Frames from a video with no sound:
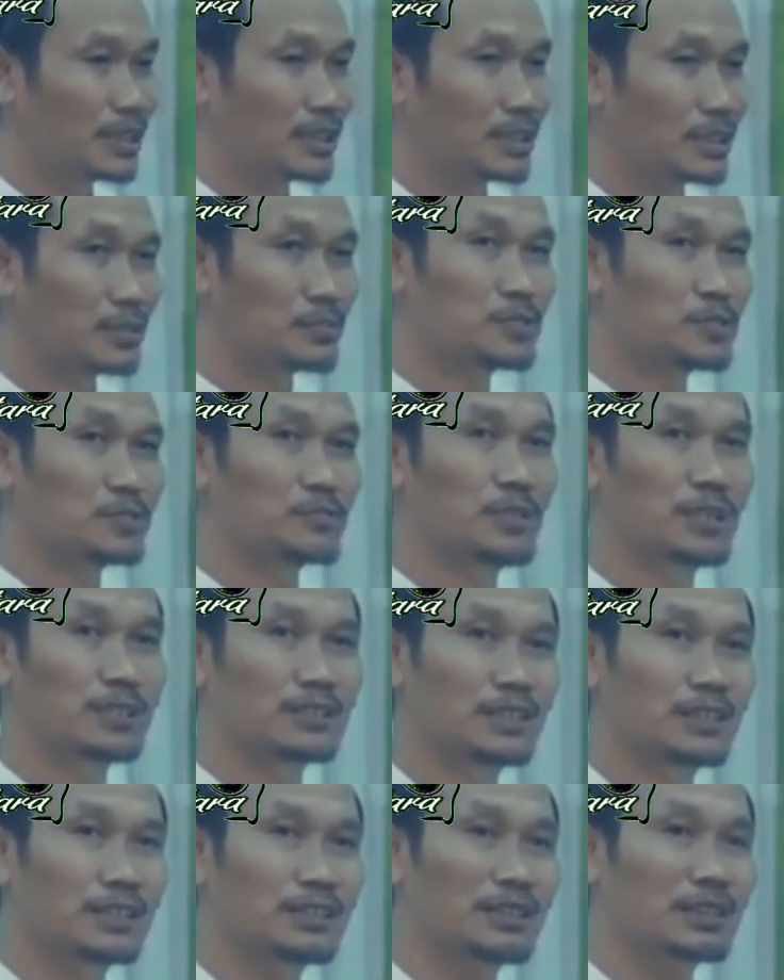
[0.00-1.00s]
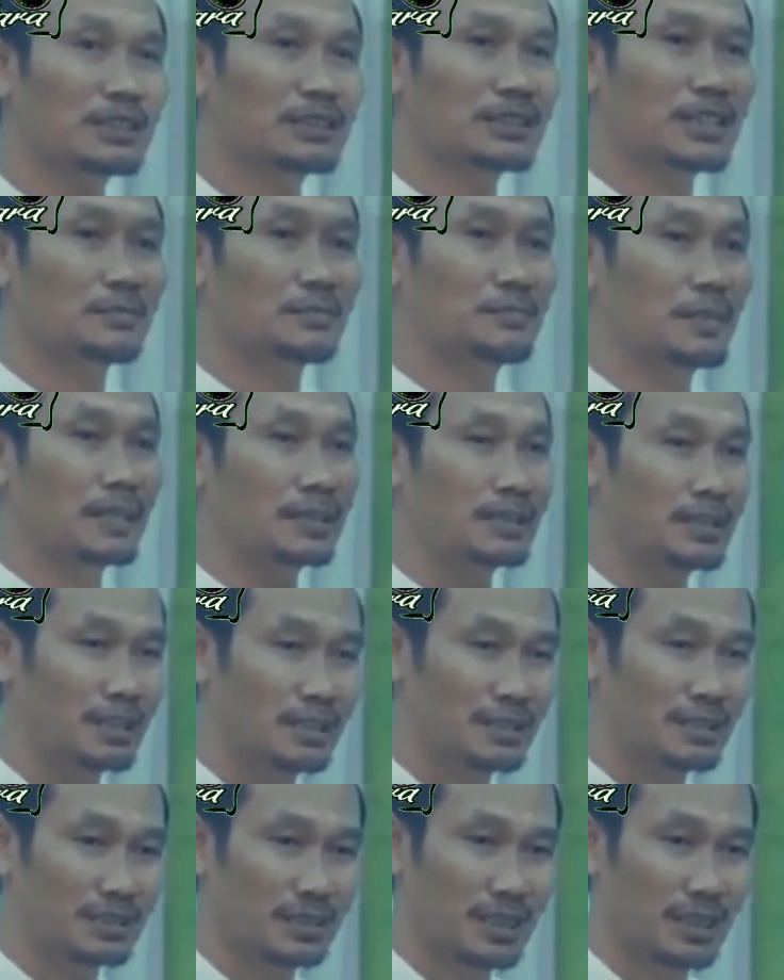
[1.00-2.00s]
tetap semuanya ini cabang
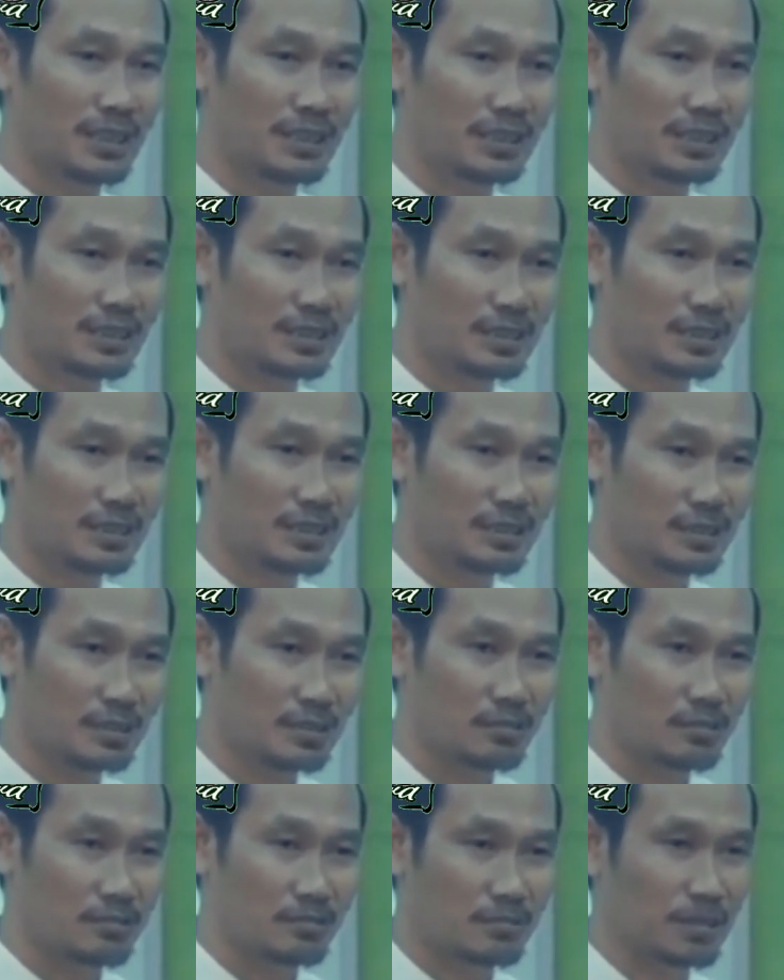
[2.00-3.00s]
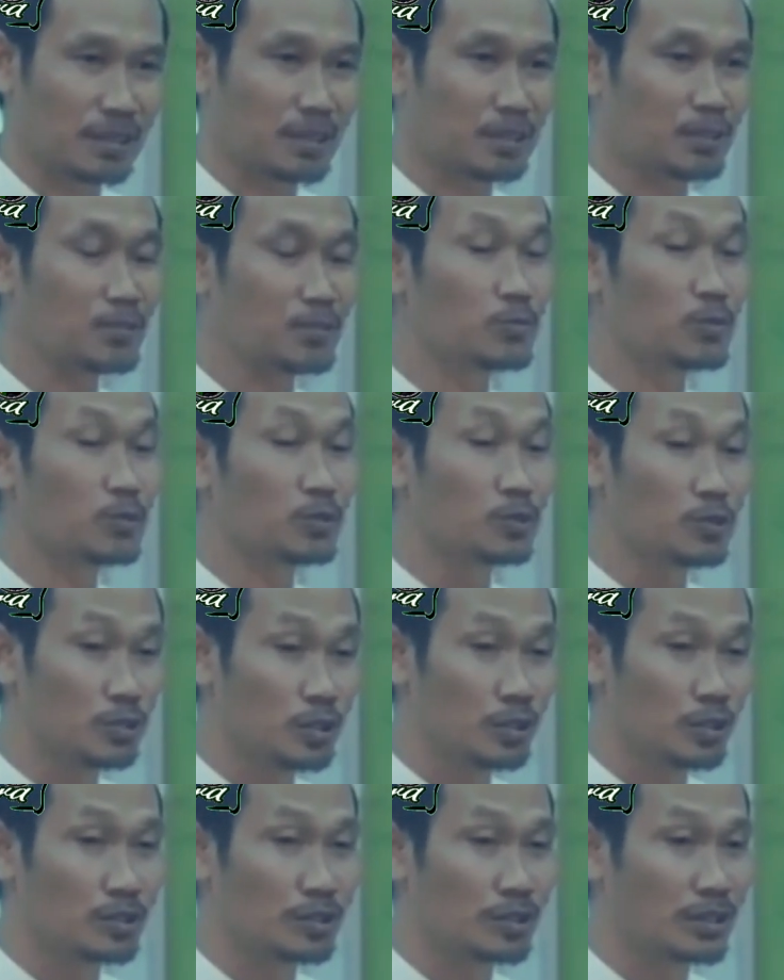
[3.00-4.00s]
dari satu, yaitu
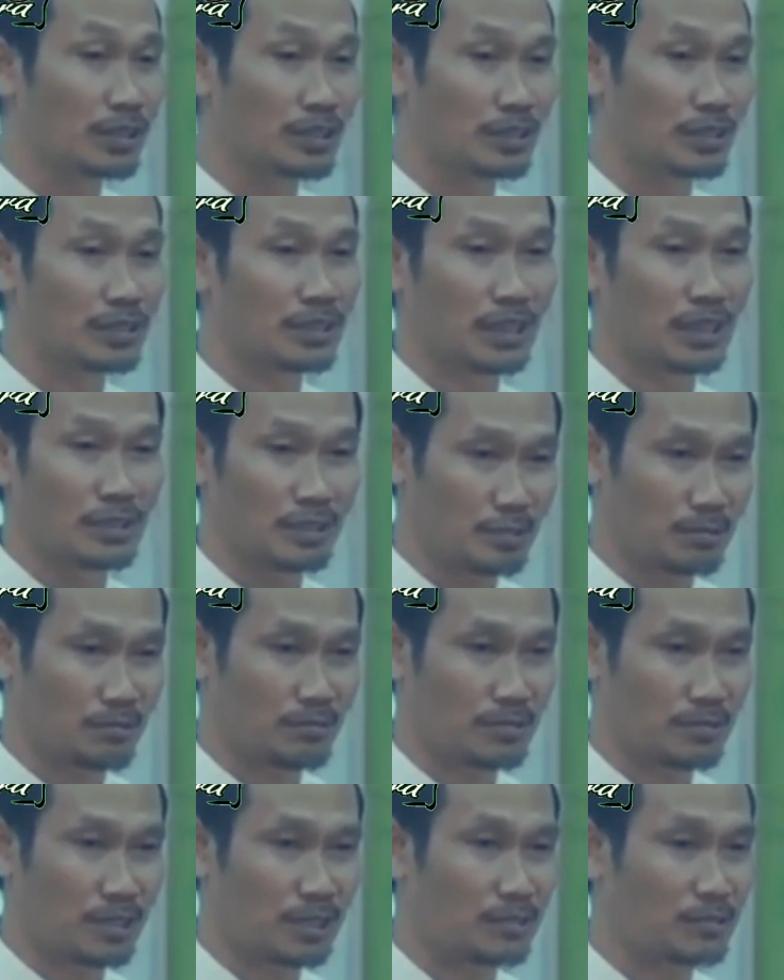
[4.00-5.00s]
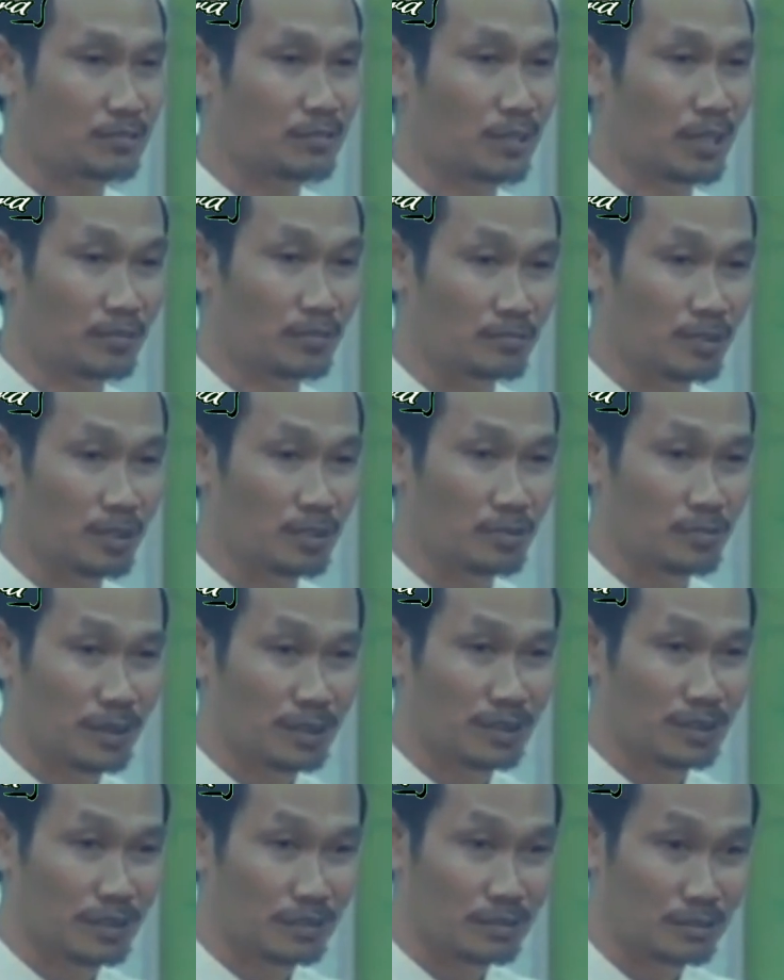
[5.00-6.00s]
wujud dari satu, yaitu Allah
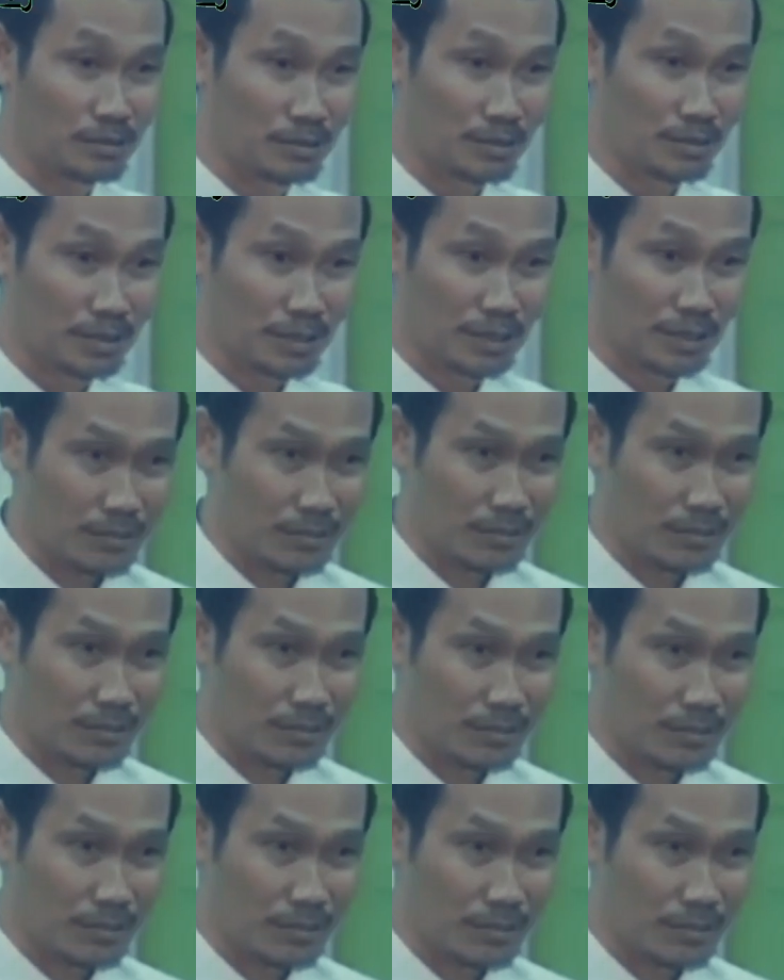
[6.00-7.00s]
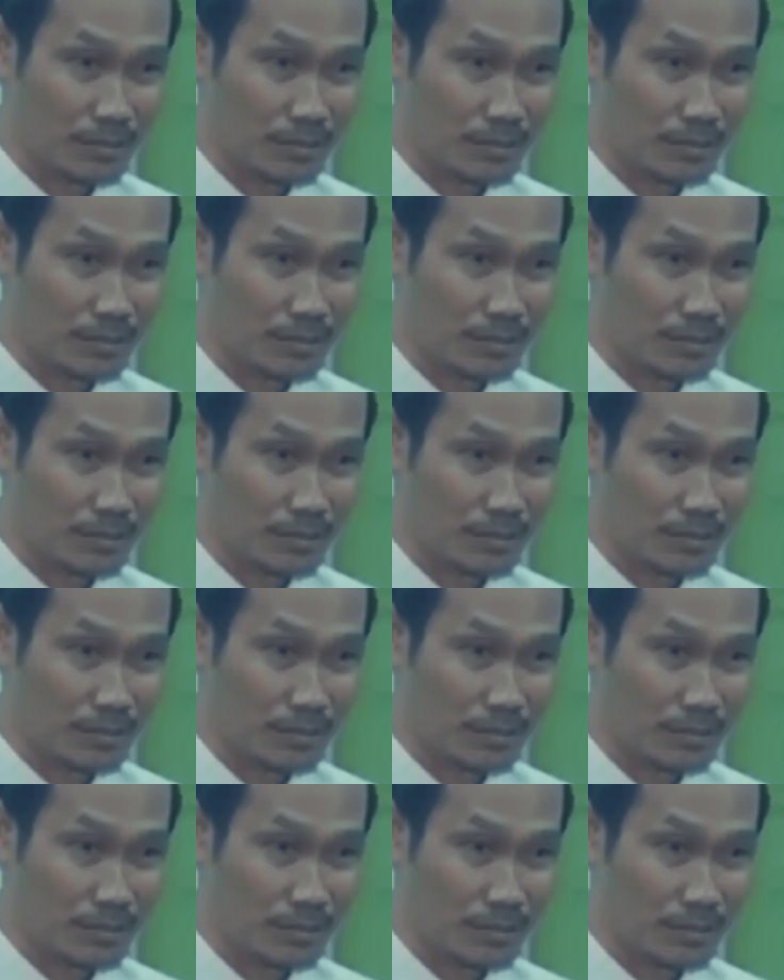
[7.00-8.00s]
Subhanahu wa taala.
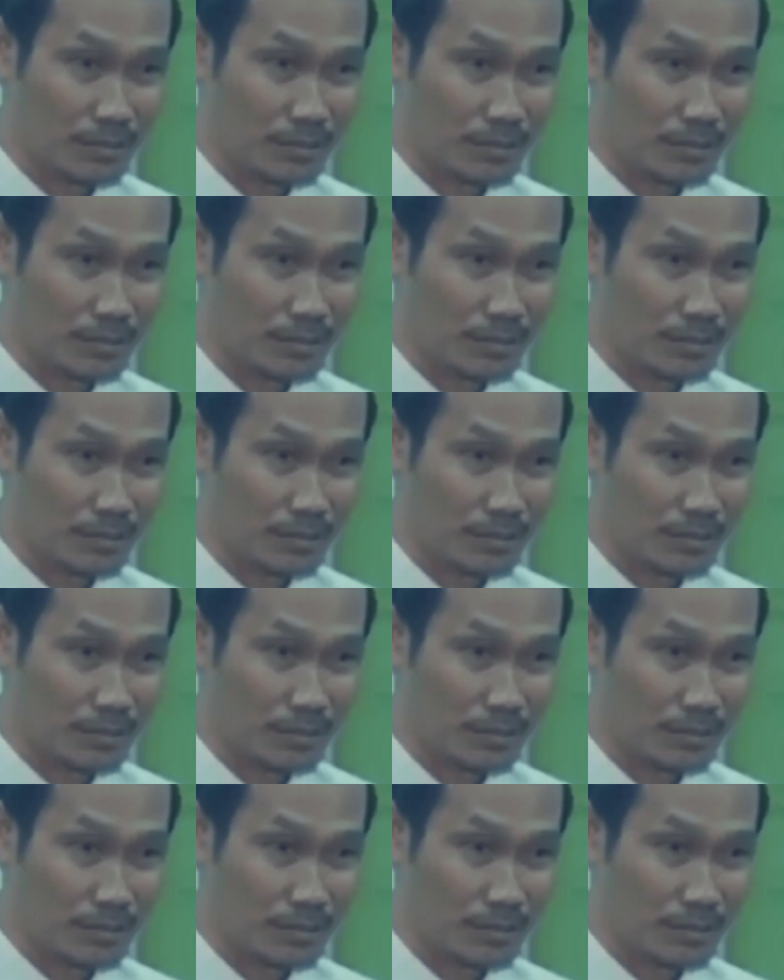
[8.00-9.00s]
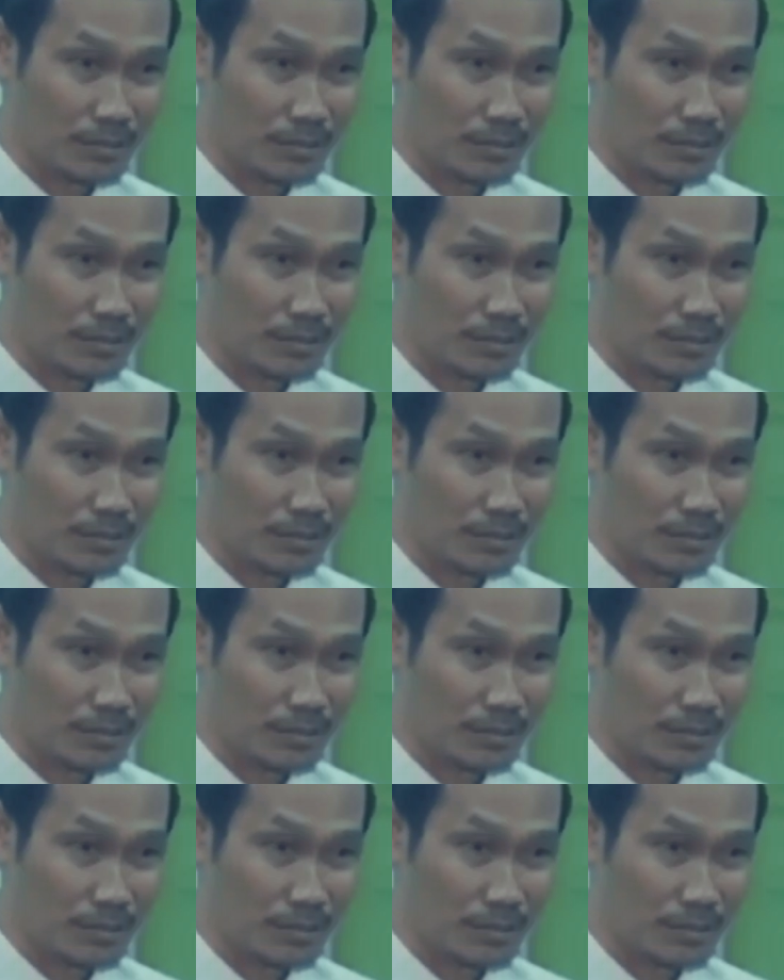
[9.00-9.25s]
Akhirnya malaikat itu mantuk-mantuk.